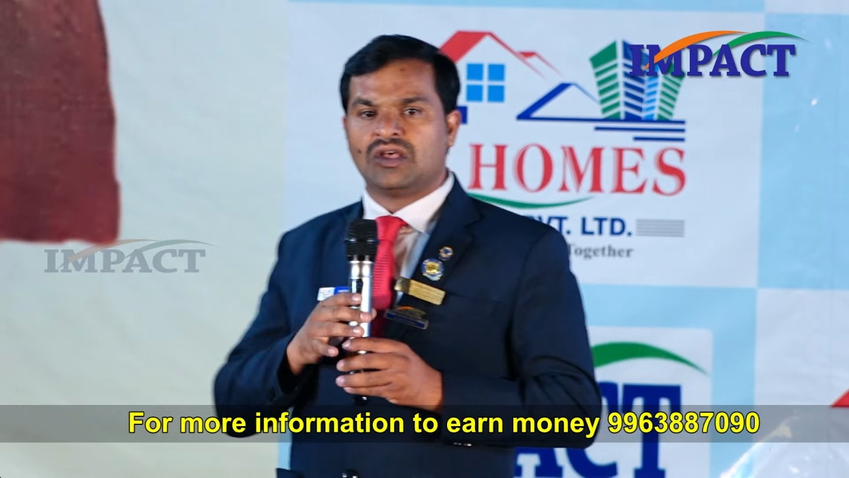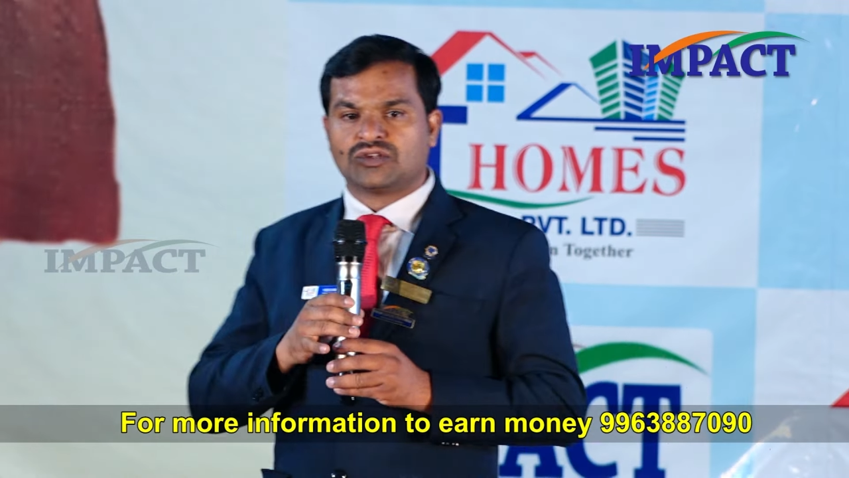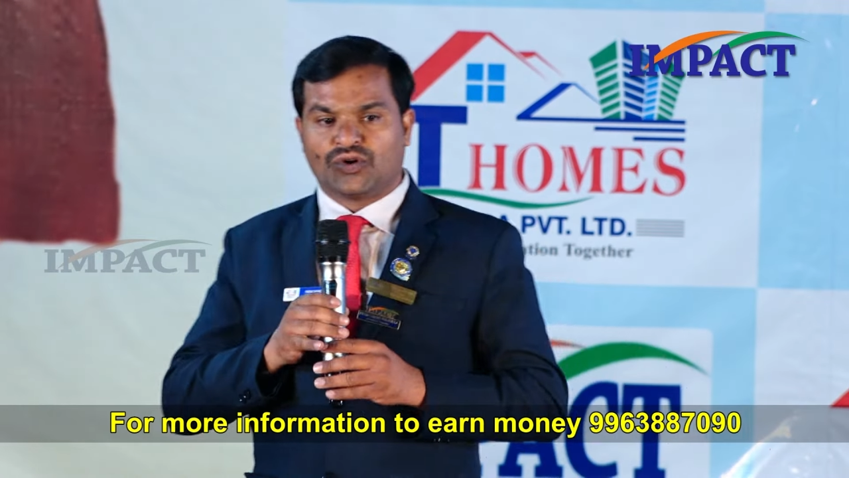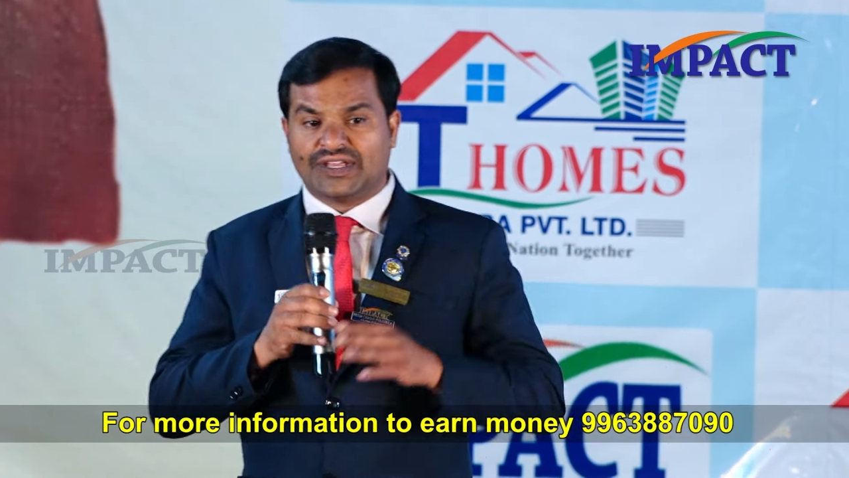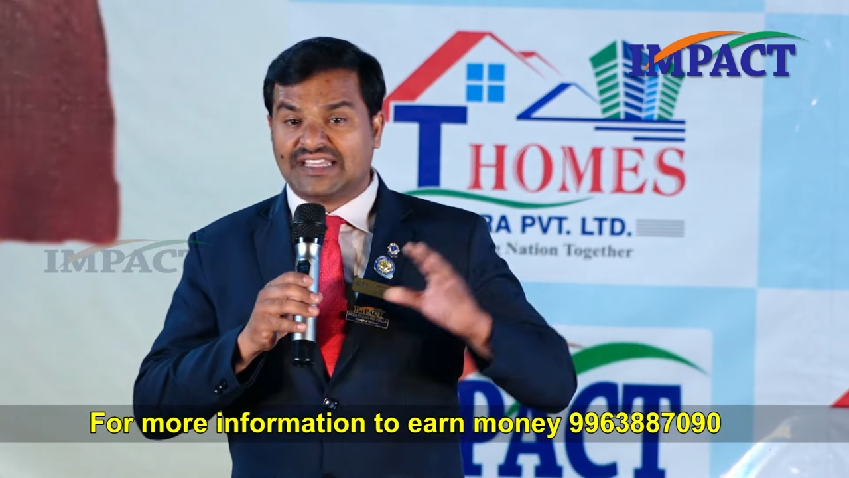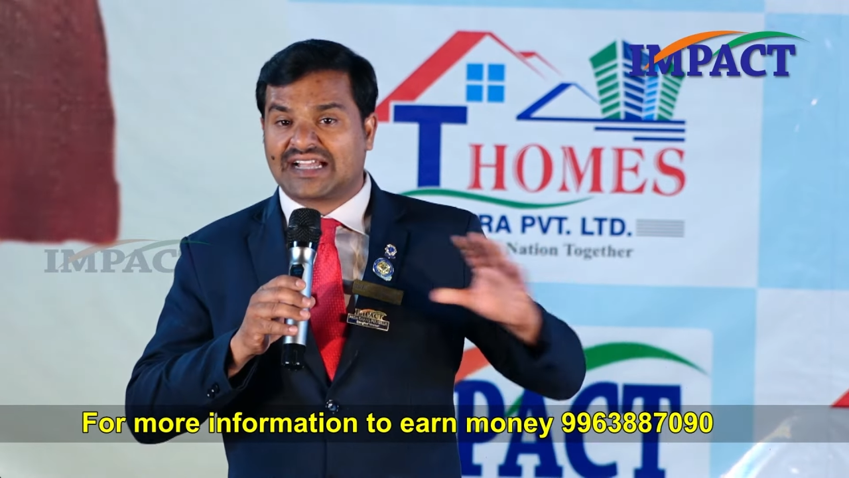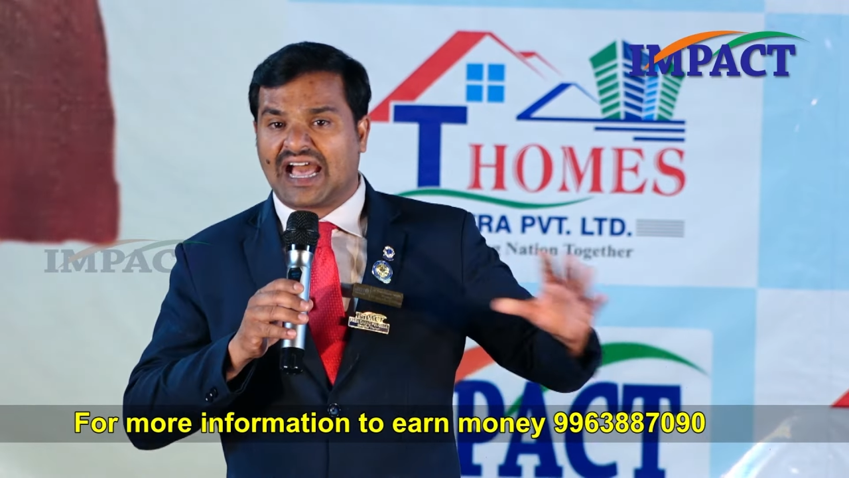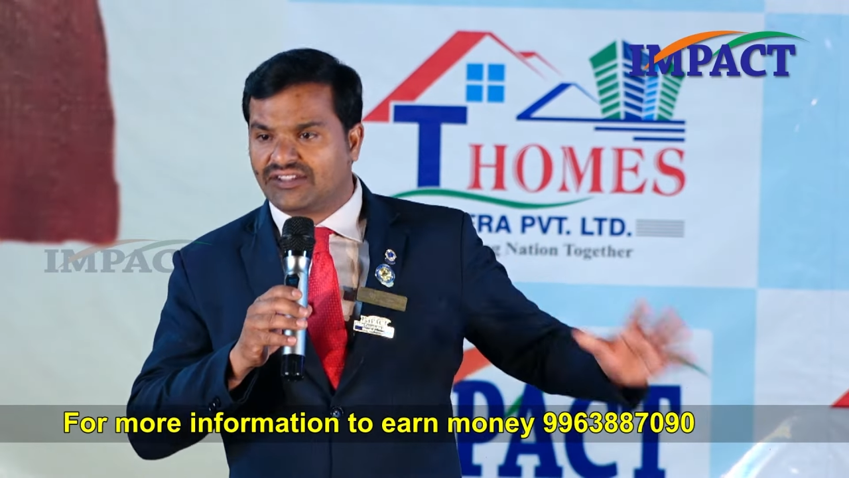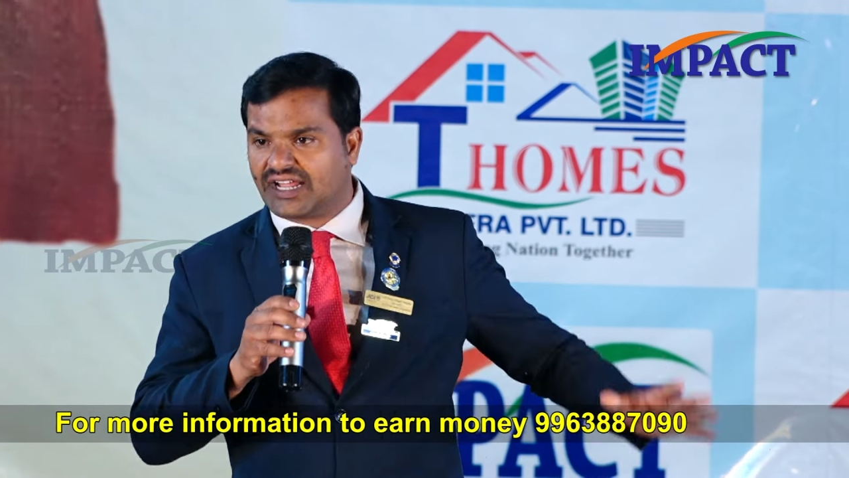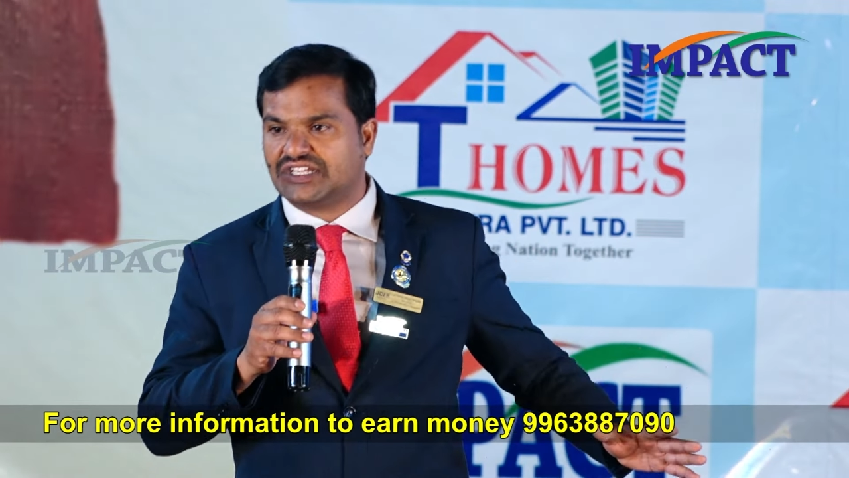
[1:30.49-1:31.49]
సో ఇది
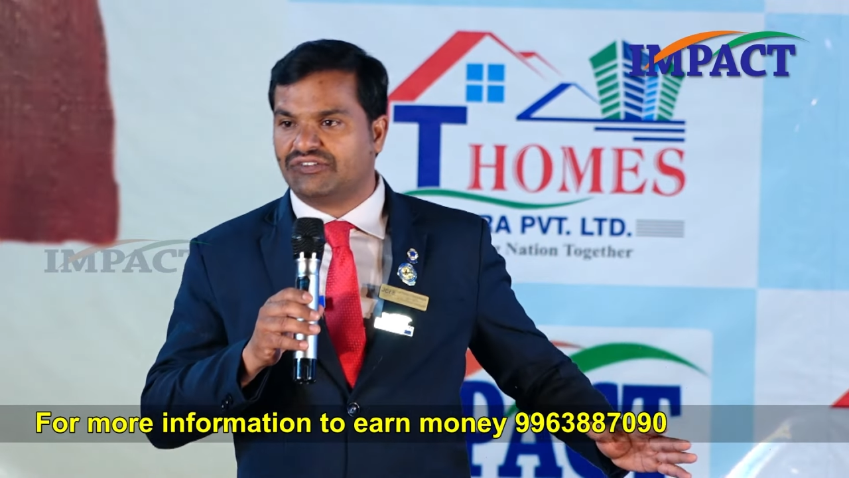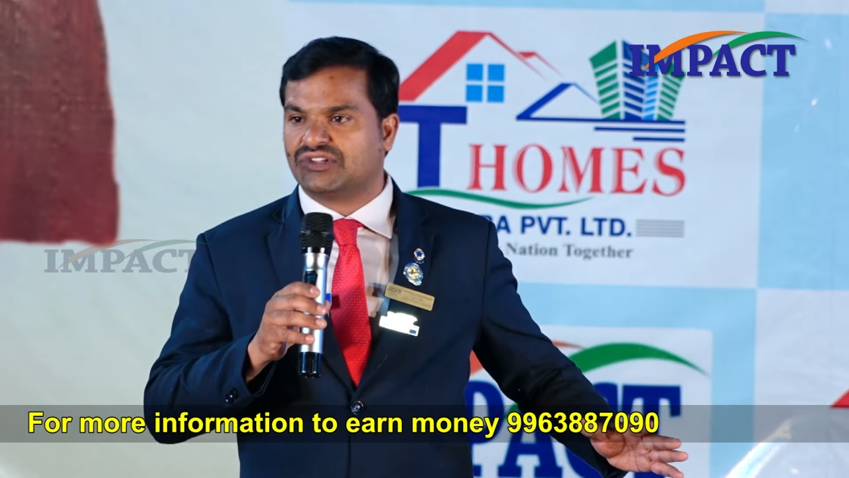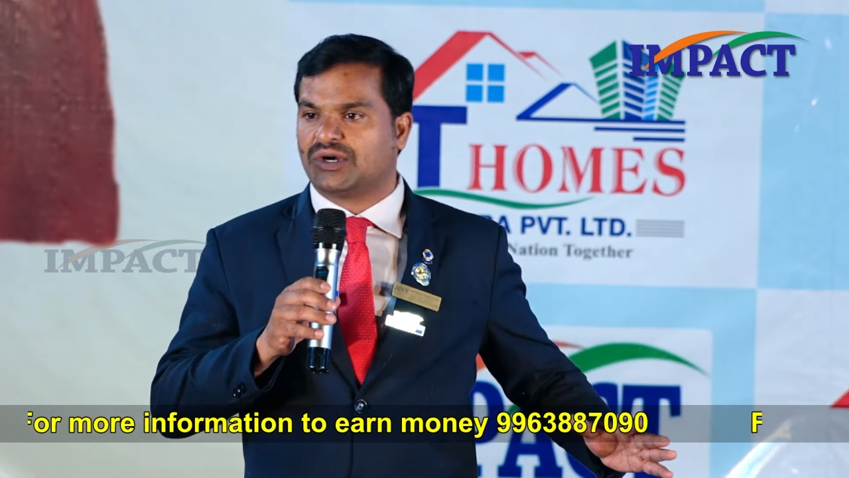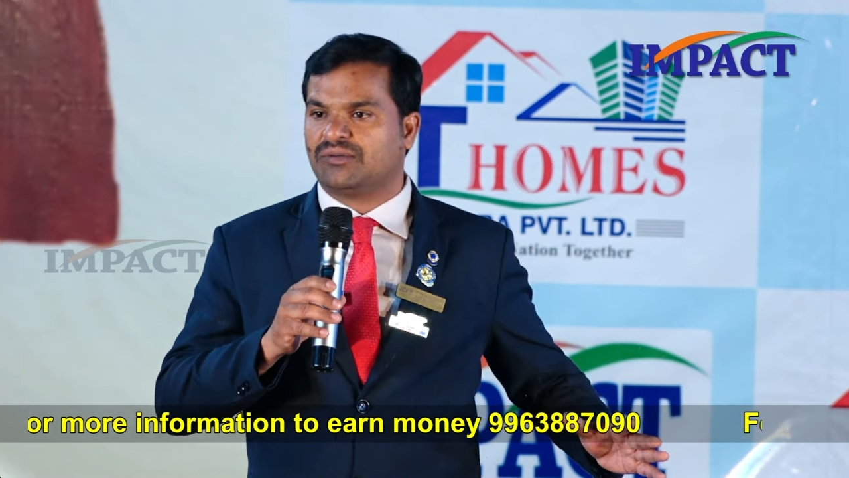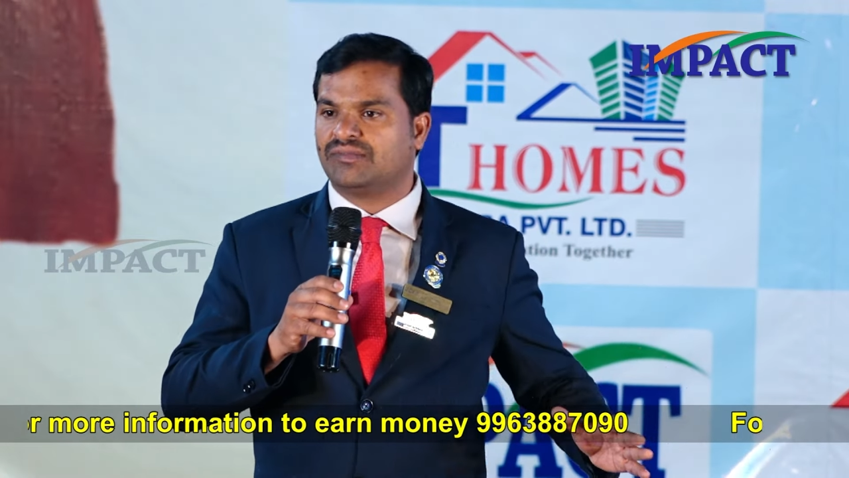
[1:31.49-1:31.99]
కాదు నా జీవితం